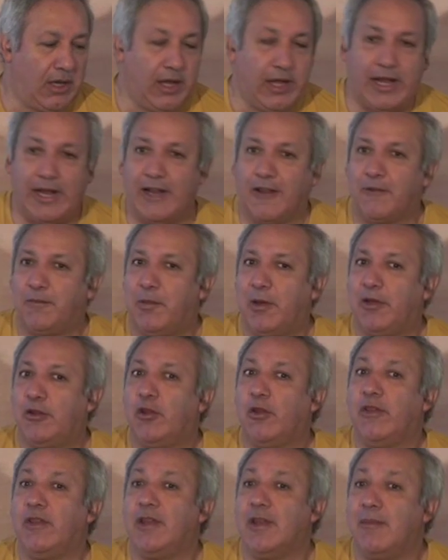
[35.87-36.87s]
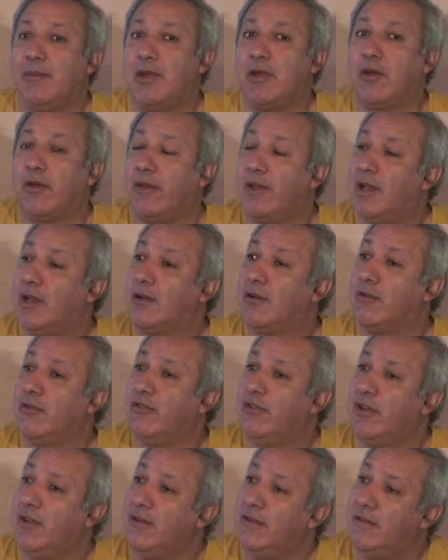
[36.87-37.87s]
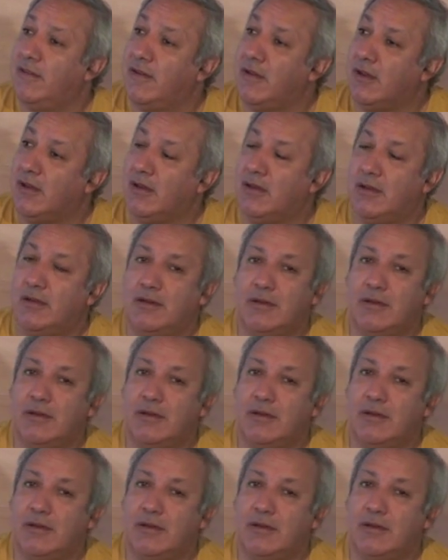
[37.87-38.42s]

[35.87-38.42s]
el aspecto dinámico de la conciencia,